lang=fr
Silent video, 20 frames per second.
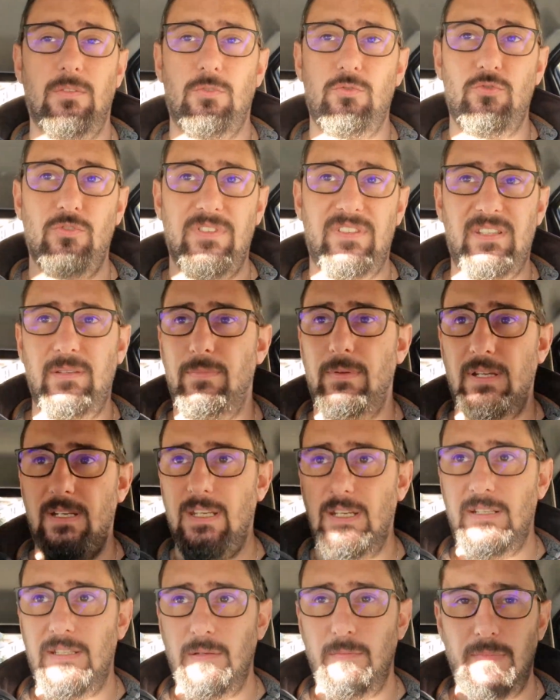donc je ne sais pas à
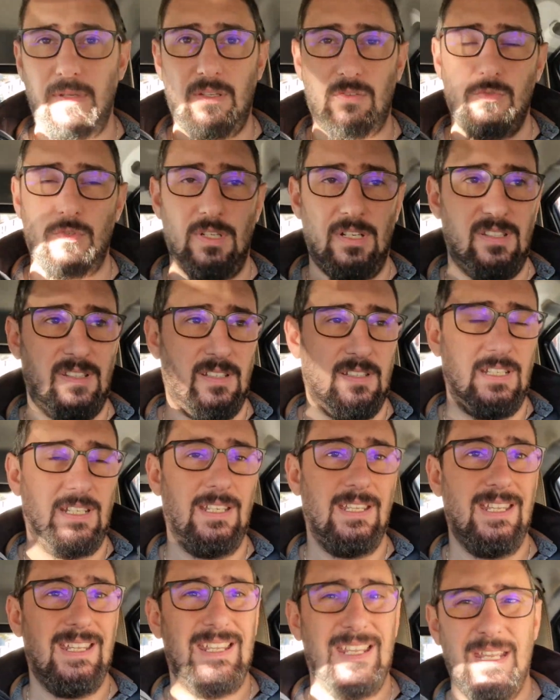quelle température elles étaient,